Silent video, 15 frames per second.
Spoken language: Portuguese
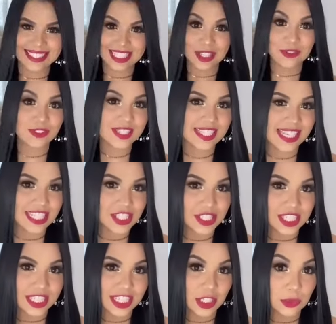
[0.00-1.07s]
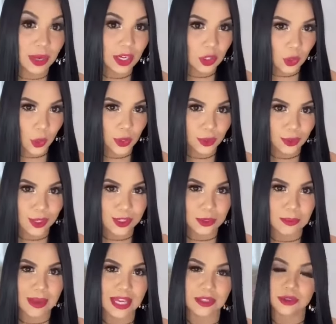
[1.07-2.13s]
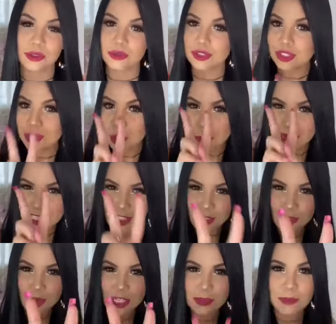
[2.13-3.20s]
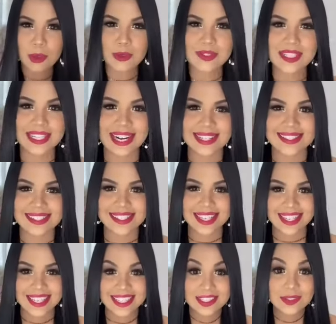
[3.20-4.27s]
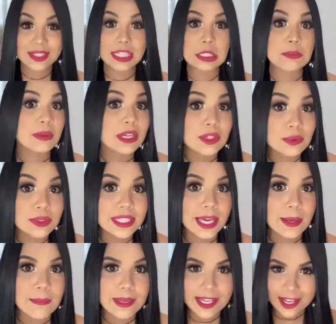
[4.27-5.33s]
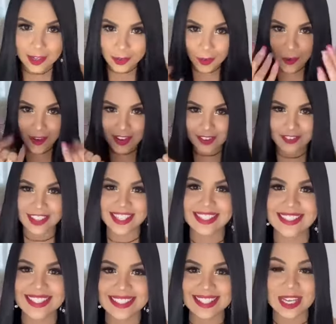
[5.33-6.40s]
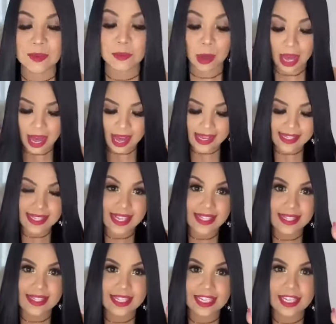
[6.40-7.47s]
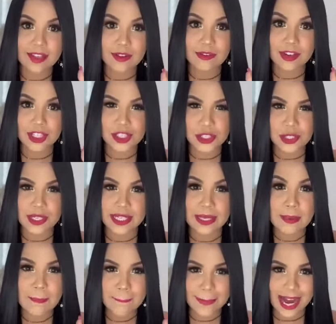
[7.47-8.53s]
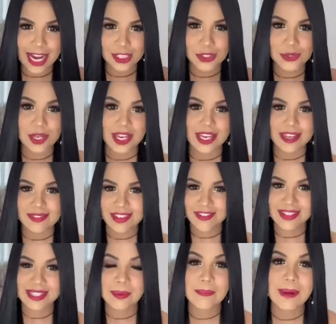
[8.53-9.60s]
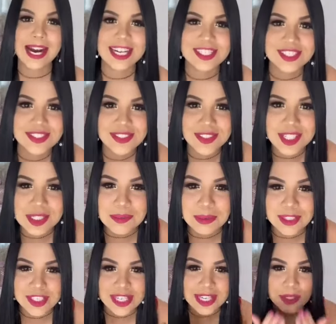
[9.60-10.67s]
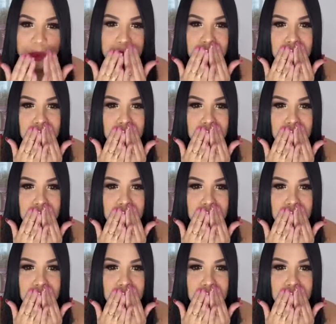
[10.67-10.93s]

e você adquirindo agora o nosso método, te dou mais dois bônus grátis. Então tá esperando o que, amiga? Corre, vem que dá tempo. Acesse esse link verdinho aqui embaixo e vem fazer parte do nosso projeto.